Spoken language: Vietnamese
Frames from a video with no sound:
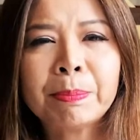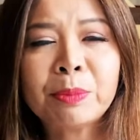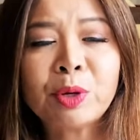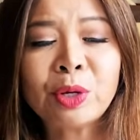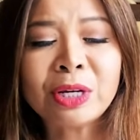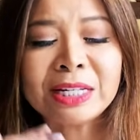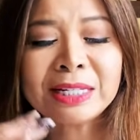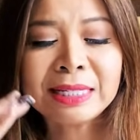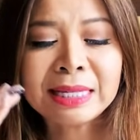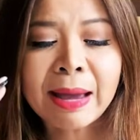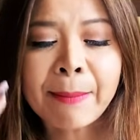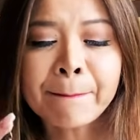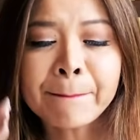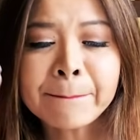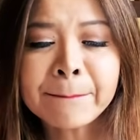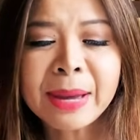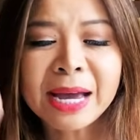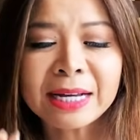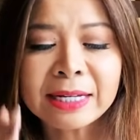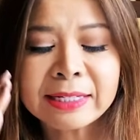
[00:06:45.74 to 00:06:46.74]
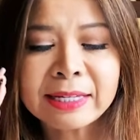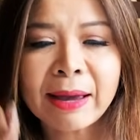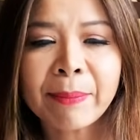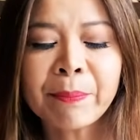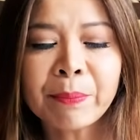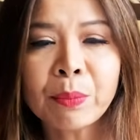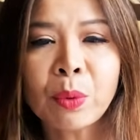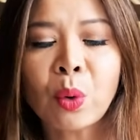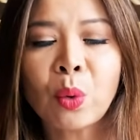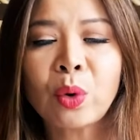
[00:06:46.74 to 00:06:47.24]
Uyên nhắm mắt nhắm
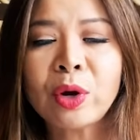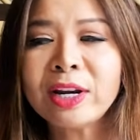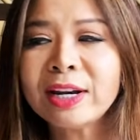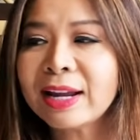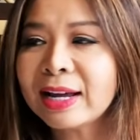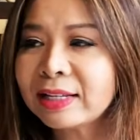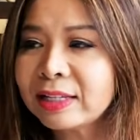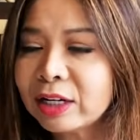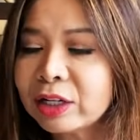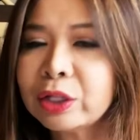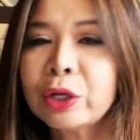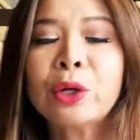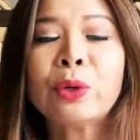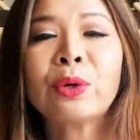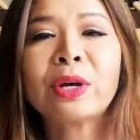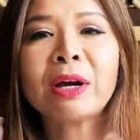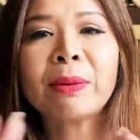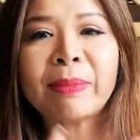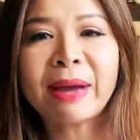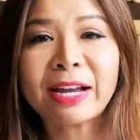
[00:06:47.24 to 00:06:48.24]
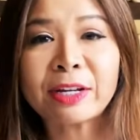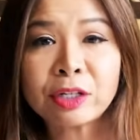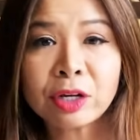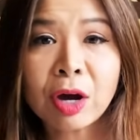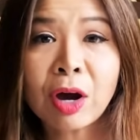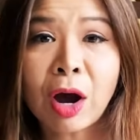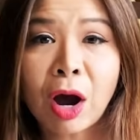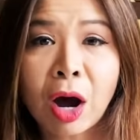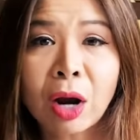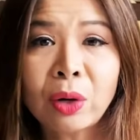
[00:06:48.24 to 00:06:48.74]
mũi là giới thiệu các bạn cho
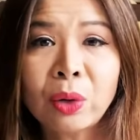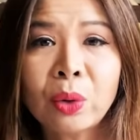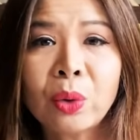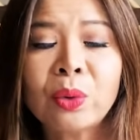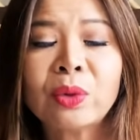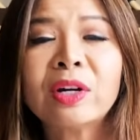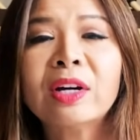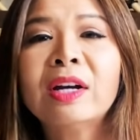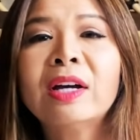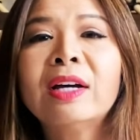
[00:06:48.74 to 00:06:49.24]
họ luôn,